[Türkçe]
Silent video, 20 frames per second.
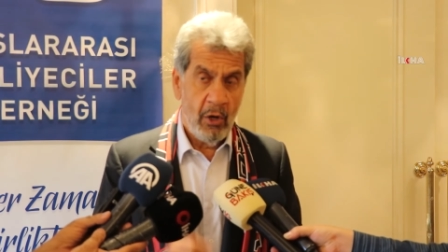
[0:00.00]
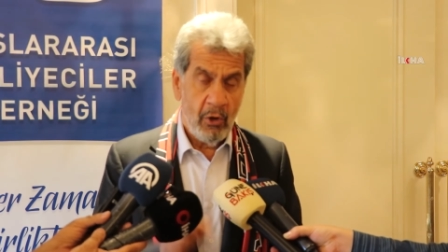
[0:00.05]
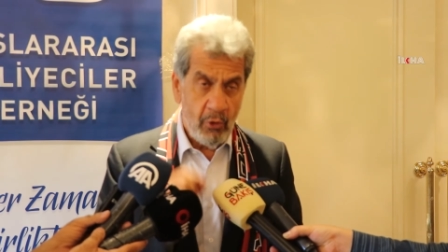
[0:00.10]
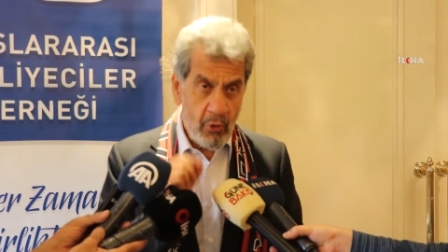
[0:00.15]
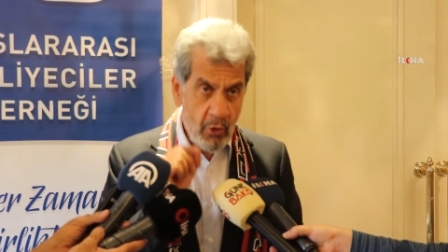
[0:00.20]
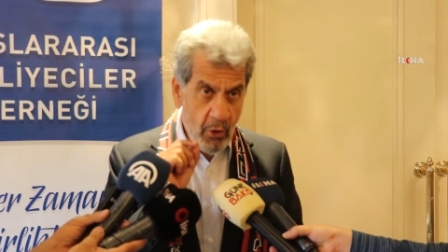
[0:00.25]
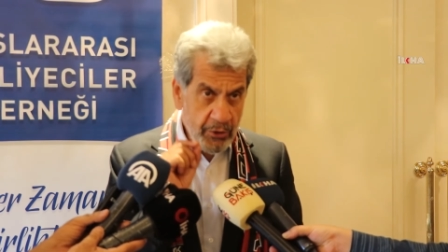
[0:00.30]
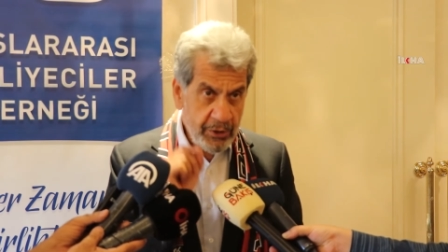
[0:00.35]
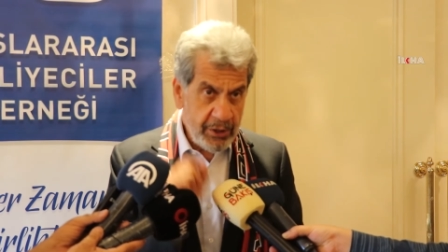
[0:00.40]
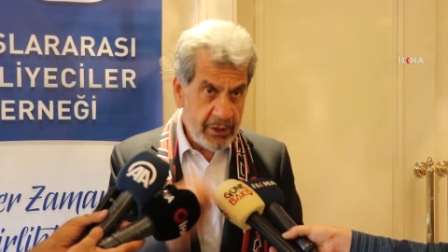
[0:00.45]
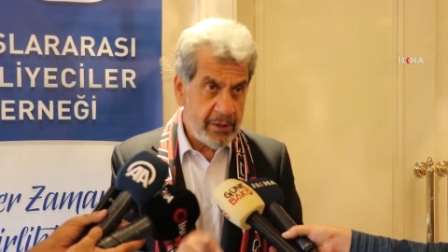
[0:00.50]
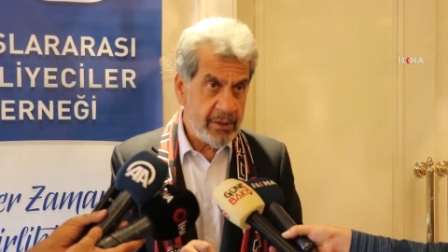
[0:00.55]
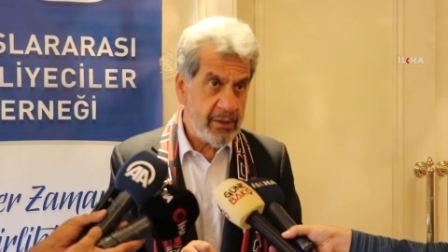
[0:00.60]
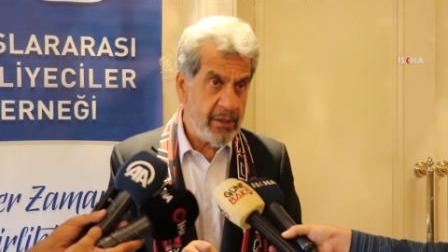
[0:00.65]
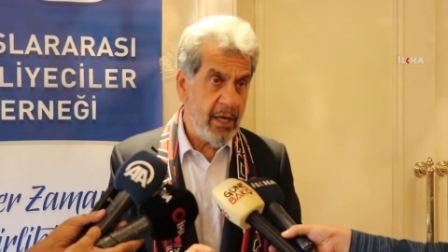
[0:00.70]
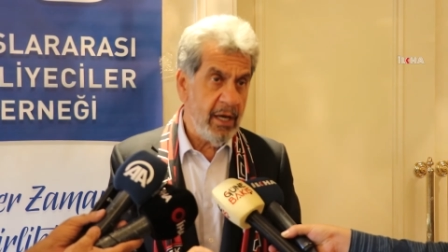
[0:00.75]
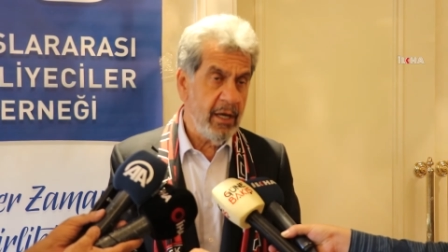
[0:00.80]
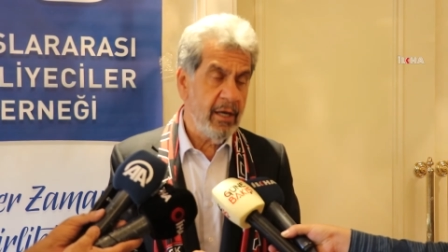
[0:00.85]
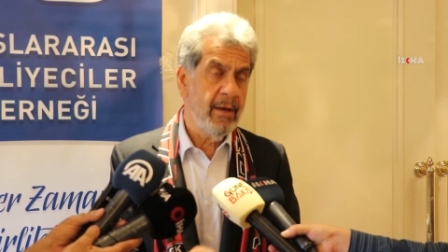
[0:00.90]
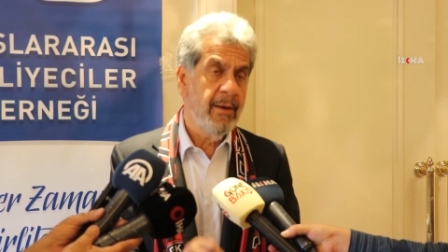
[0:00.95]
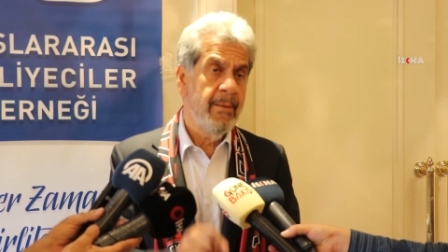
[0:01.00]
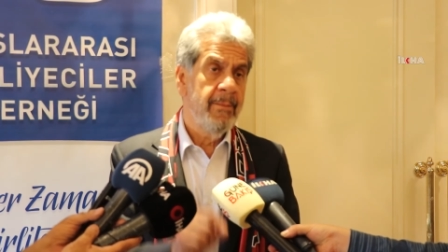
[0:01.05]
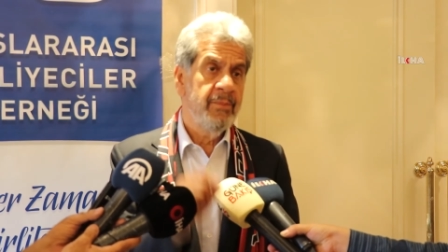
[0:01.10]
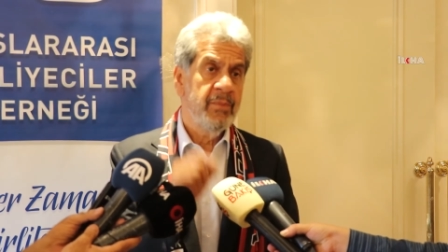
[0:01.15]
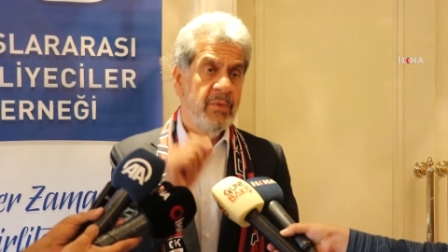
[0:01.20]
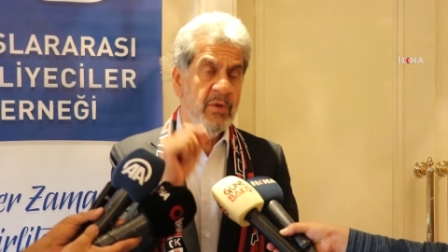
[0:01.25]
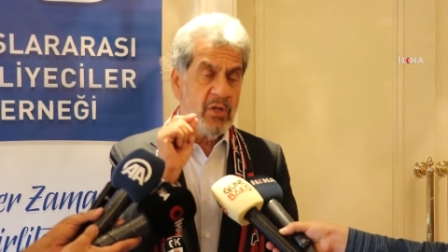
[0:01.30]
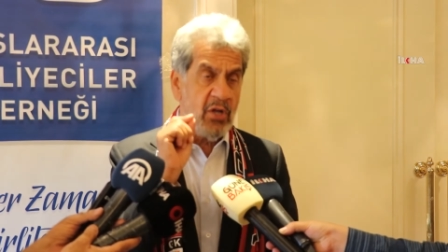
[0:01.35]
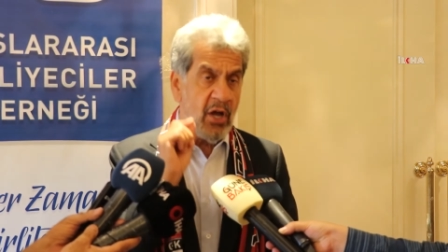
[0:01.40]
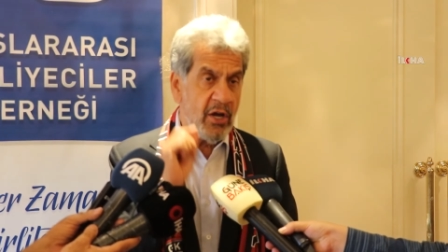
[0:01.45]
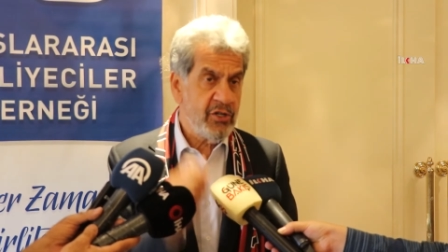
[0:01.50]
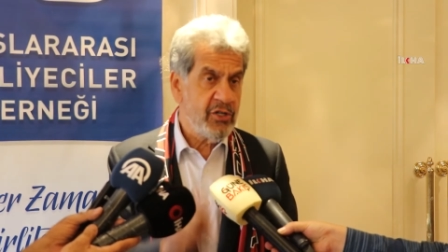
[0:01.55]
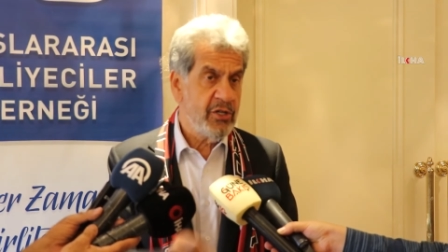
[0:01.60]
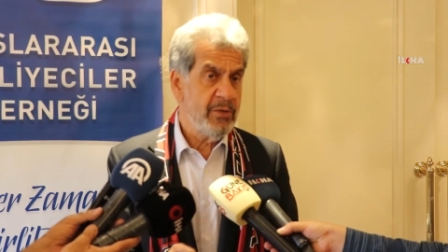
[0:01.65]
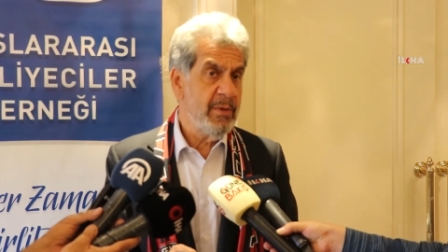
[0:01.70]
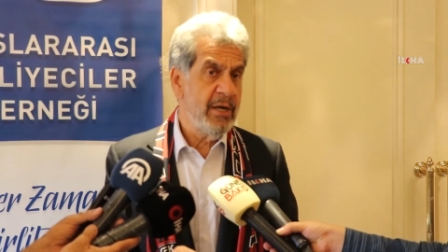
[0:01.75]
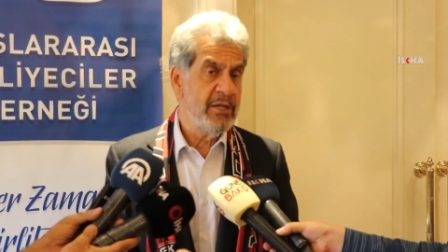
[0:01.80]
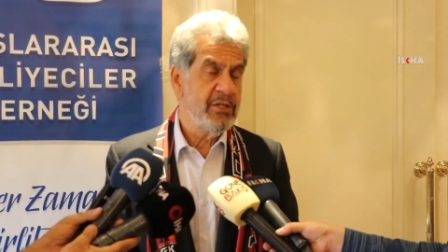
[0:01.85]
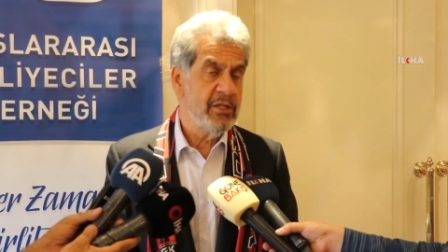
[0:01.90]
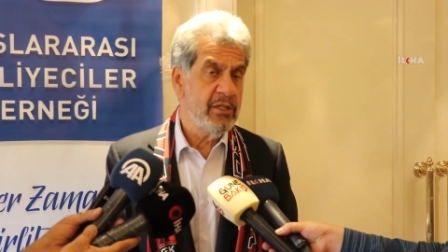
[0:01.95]
Lojistik,
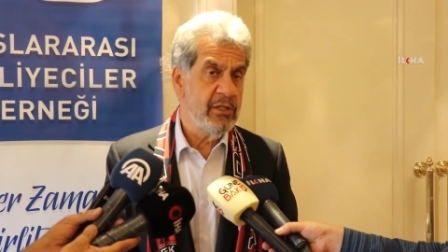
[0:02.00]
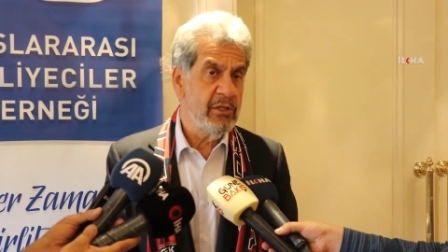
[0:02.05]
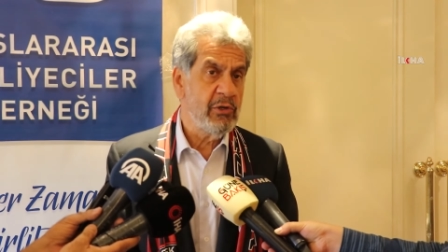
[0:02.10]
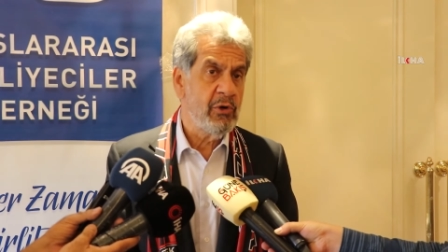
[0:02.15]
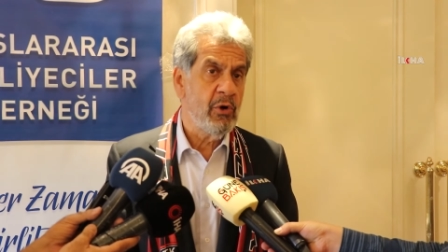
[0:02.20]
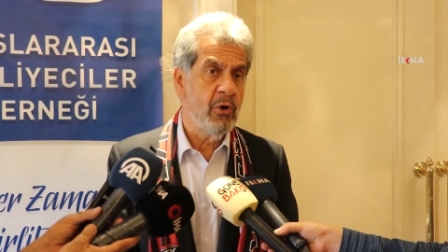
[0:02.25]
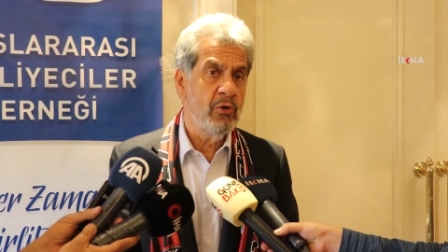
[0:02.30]
taşımacılık